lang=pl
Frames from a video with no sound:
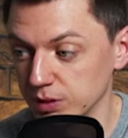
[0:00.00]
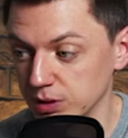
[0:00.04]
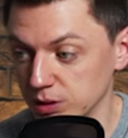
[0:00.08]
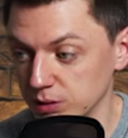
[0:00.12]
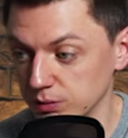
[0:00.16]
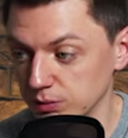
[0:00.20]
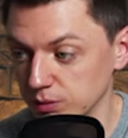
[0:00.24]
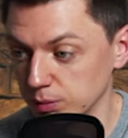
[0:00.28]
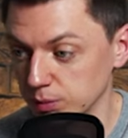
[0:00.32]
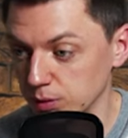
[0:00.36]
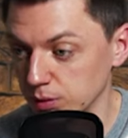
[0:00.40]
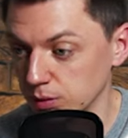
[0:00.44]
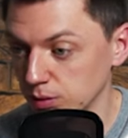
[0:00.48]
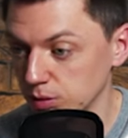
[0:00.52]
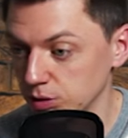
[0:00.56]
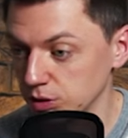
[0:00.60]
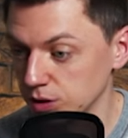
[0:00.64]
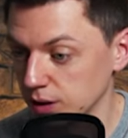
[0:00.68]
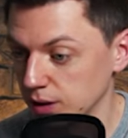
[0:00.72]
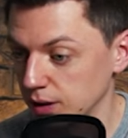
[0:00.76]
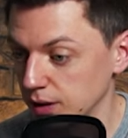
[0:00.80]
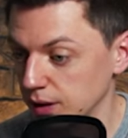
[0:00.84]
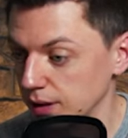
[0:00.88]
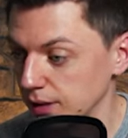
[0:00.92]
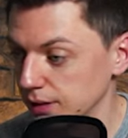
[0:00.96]
właśnie w tym
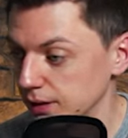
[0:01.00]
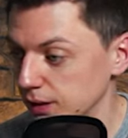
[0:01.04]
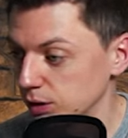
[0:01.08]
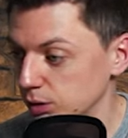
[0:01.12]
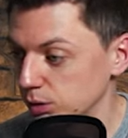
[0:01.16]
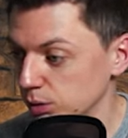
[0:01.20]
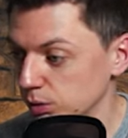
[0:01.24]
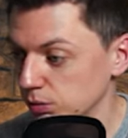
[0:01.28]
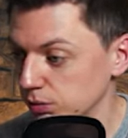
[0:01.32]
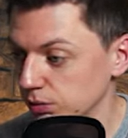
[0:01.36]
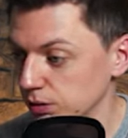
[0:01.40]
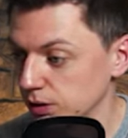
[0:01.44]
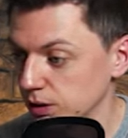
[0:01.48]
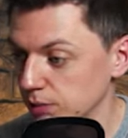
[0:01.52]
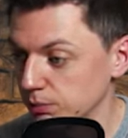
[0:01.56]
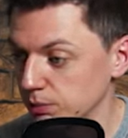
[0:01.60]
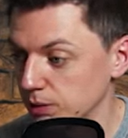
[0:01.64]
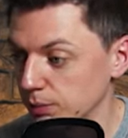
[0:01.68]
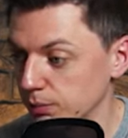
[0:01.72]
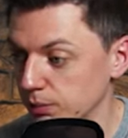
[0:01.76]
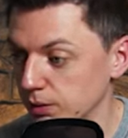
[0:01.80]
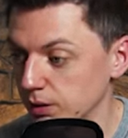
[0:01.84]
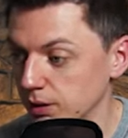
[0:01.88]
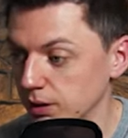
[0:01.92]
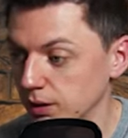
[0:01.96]
kolorze. Na tą chwilę
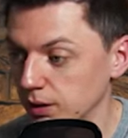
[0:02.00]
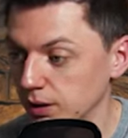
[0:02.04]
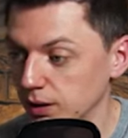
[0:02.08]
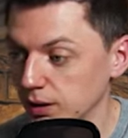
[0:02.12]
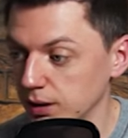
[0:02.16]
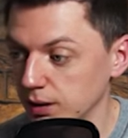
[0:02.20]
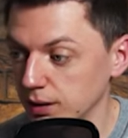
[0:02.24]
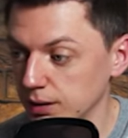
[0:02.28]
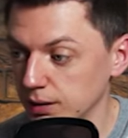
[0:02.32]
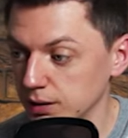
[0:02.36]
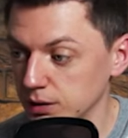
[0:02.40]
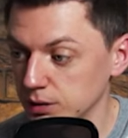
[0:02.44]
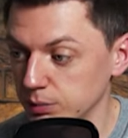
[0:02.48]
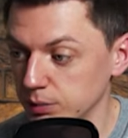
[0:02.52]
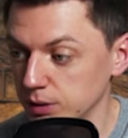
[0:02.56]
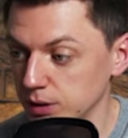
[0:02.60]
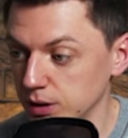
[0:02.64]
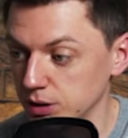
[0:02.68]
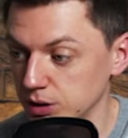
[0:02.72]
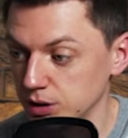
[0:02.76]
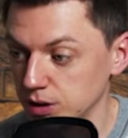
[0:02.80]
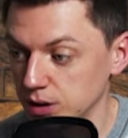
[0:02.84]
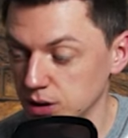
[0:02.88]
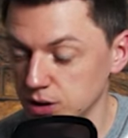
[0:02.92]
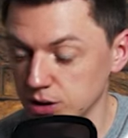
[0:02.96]
mamy, e,
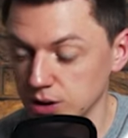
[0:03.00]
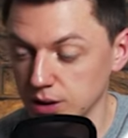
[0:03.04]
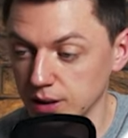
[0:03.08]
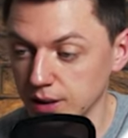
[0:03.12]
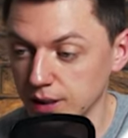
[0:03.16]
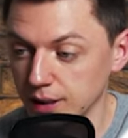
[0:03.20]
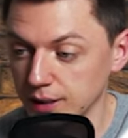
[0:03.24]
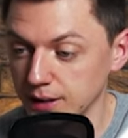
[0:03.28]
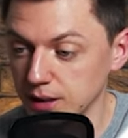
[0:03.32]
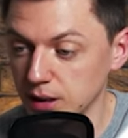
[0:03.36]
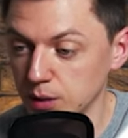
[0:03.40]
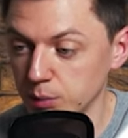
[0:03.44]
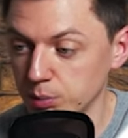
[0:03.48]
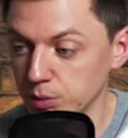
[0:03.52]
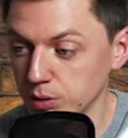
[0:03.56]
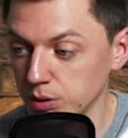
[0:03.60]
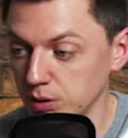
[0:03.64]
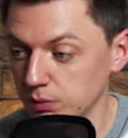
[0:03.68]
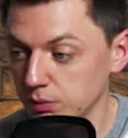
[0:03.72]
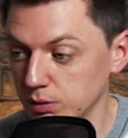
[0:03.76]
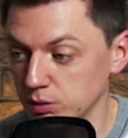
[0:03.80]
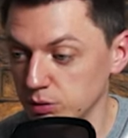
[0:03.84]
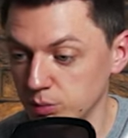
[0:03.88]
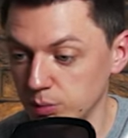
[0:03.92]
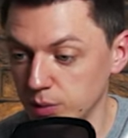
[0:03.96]
zmienia się nasz ten header,
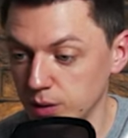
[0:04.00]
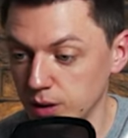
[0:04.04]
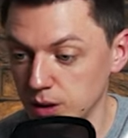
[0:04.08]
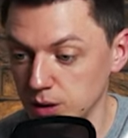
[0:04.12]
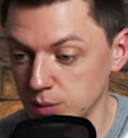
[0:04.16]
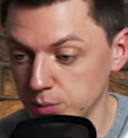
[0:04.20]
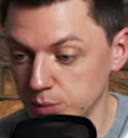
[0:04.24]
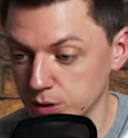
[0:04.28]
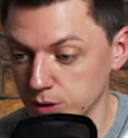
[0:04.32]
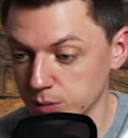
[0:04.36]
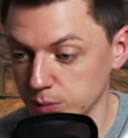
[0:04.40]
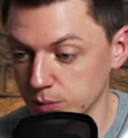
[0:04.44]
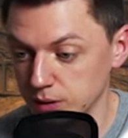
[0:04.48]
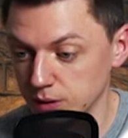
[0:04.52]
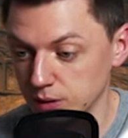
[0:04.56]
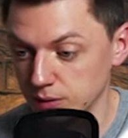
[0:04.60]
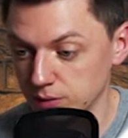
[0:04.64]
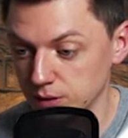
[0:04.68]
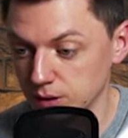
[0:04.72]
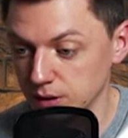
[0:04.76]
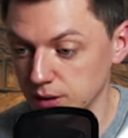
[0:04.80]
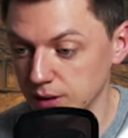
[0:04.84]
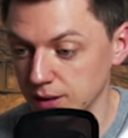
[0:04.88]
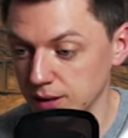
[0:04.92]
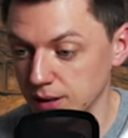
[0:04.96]
ponieważ wybraliśmy sobie tam
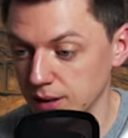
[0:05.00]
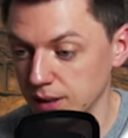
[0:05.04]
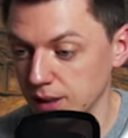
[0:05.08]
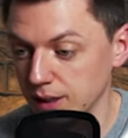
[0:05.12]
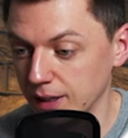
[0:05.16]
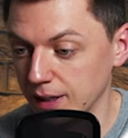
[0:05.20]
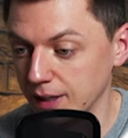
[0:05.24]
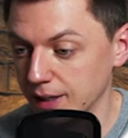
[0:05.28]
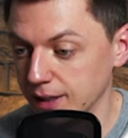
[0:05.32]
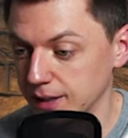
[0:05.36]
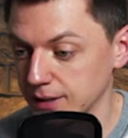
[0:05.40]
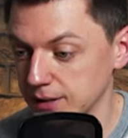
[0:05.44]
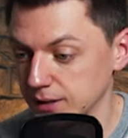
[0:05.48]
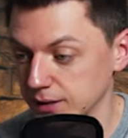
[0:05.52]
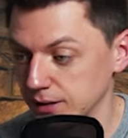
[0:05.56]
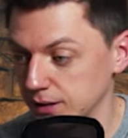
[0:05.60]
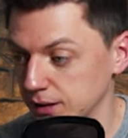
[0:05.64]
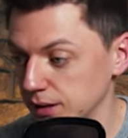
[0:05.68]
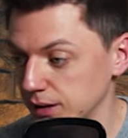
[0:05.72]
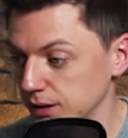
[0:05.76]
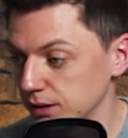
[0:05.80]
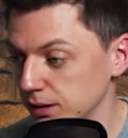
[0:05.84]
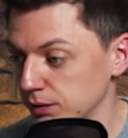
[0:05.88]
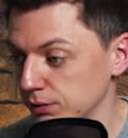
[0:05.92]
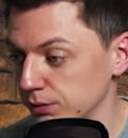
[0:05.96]
wtedy akcent
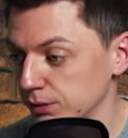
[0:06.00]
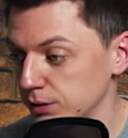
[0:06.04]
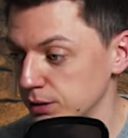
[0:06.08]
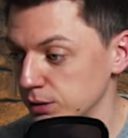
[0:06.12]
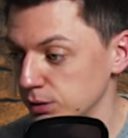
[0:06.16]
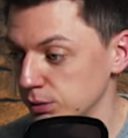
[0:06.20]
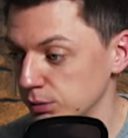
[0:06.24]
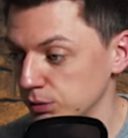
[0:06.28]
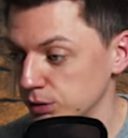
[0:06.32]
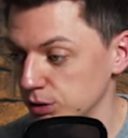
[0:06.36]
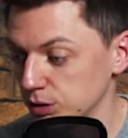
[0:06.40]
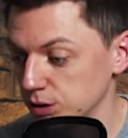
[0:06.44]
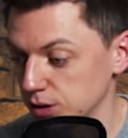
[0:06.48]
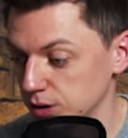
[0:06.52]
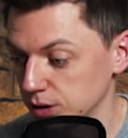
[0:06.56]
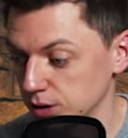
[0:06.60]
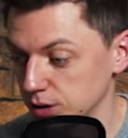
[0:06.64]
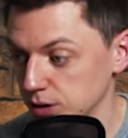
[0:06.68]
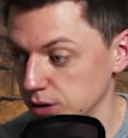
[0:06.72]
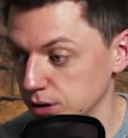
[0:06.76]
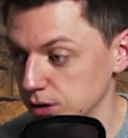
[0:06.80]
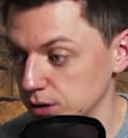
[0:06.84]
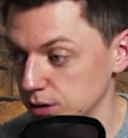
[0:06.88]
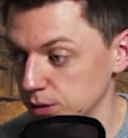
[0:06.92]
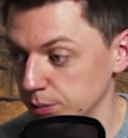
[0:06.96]
1, więc również się
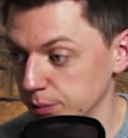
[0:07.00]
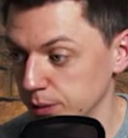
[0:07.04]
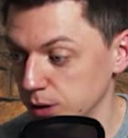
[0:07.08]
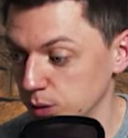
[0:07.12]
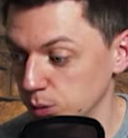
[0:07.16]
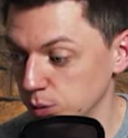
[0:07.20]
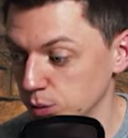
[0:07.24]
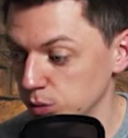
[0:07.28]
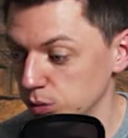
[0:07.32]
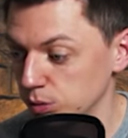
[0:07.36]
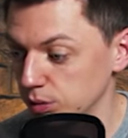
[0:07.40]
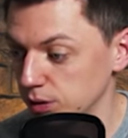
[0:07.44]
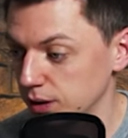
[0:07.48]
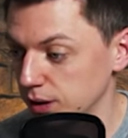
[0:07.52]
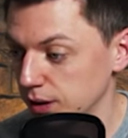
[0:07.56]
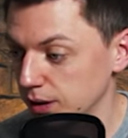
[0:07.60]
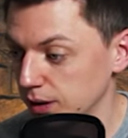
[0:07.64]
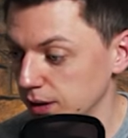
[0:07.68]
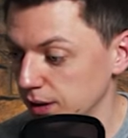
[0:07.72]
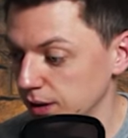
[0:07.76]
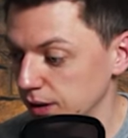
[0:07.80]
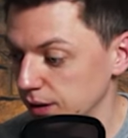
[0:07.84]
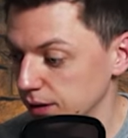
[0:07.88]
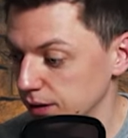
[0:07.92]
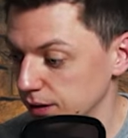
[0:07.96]
zmieniło tutaj.
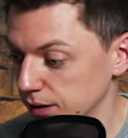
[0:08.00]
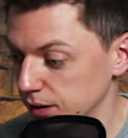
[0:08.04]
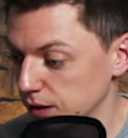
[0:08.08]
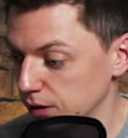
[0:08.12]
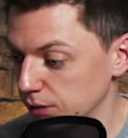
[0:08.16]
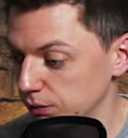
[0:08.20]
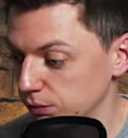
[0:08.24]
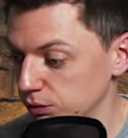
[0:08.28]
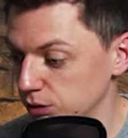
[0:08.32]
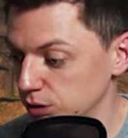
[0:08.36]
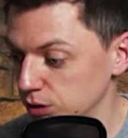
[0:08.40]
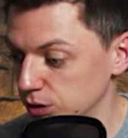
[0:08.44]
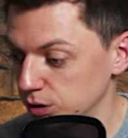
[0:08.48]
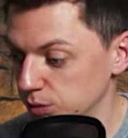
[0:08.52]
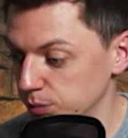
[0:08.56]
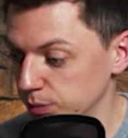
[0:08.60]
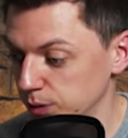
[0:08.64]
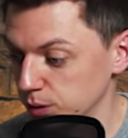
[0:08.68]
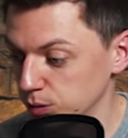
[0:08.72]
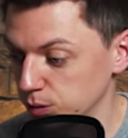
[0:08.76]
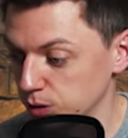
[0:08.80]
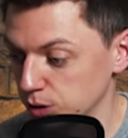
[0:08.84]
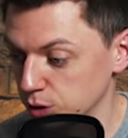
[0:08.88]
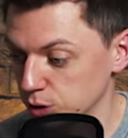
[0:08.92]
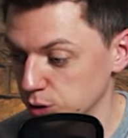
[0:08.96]
Tak jak widzisz,
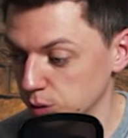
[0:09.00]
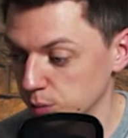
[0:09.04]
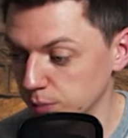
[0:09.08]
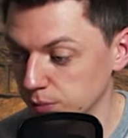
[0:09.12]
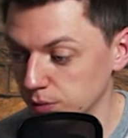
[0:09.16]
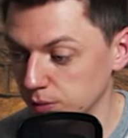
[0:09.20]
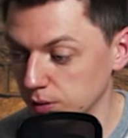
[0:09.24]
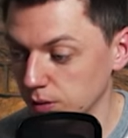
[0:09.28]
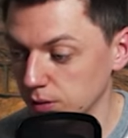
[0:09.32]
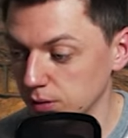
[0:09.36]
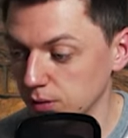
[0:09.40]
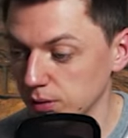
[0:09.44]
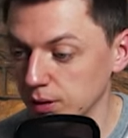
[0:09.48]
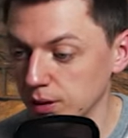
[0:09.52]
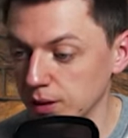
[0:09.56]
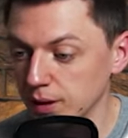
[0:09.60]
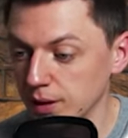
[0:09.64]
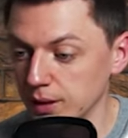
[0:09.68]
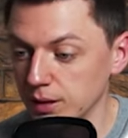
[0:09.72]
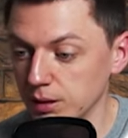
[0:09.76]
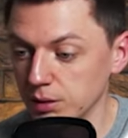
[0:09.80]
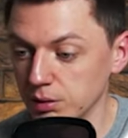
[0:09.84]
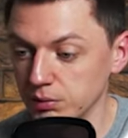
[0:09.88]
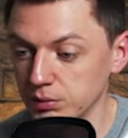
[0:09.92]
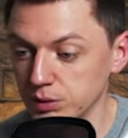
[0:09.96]
zmienił się shop all,
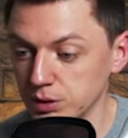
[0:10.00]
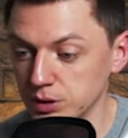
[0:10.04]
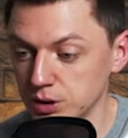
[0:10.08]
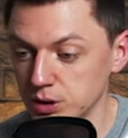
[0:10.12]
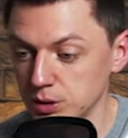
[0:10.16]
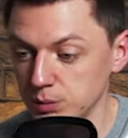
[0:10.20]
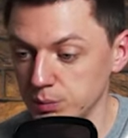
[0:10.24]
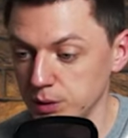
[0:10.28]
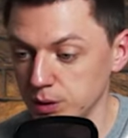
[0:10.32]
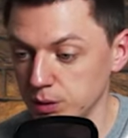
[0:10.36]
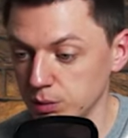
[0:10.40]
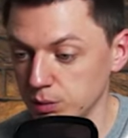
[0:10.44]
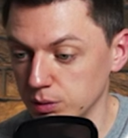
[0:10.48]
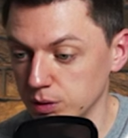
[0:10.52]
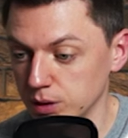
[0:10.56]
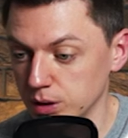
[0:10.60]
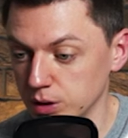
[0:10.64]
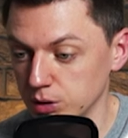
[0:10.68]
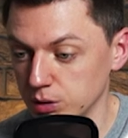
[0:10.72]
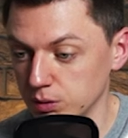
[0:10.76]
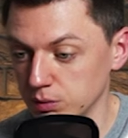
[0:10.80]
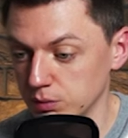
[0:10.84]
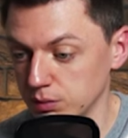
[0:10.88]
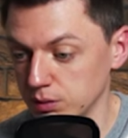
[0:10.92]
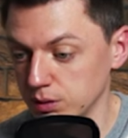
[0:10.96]
również się zmieniło na
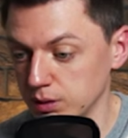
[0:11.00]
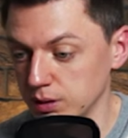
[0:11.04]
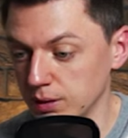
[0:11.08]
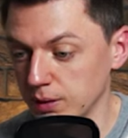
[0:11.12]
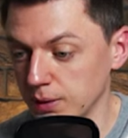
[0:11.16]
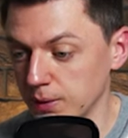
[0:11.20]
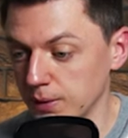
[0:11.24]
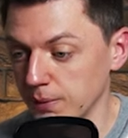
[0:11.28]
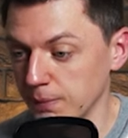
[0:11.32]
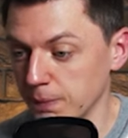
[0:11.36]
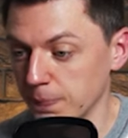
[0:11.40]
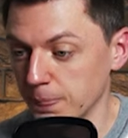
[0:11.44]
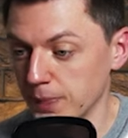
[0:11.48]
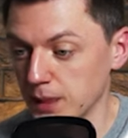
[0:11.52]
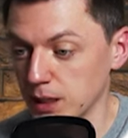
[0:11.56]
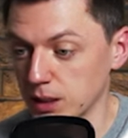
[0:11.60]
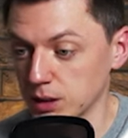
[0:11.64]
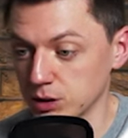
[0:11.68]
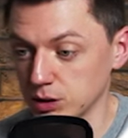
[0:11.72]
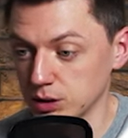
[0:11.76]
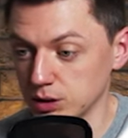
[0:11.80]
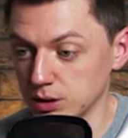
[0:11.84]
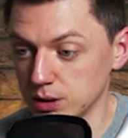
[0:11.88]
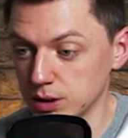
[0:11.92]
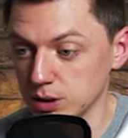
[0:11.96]
czerwony,
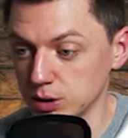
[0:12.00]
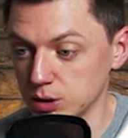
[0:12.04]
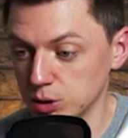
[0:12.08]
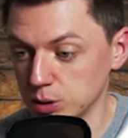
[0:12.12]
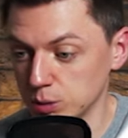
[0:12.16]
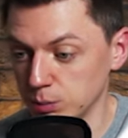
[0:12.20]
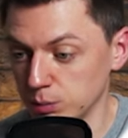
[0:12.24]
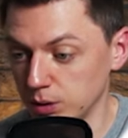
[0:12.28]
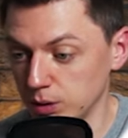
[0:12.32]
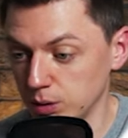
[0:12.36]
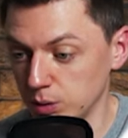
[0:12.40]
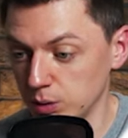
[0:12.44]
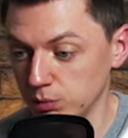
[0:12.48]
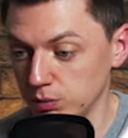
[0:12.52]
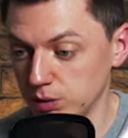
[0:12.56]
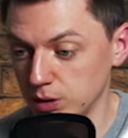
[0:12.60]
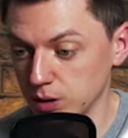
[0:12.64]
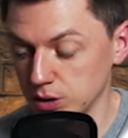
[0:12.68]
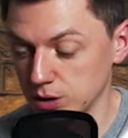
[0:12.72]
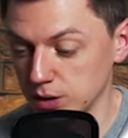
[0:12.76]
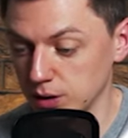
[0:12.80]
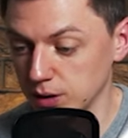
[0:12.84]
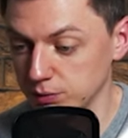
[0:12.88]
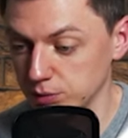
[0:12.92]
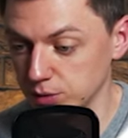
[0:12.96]
także chcesz sobie
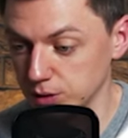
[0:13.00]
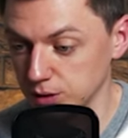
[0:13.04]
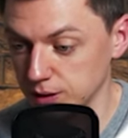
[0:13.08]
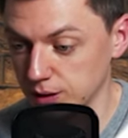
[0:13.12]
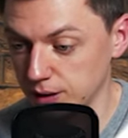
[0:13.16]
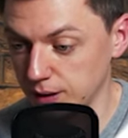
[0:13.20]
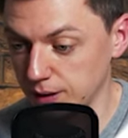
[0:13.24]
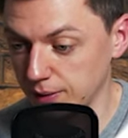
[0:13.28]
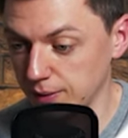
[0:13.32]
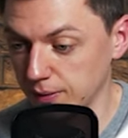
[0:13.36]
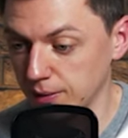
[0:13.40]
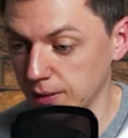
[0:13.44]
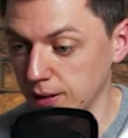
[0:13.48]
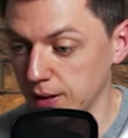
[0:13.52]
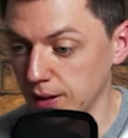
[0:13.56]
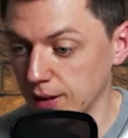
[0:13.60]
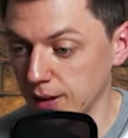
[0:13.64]
również te wszystkie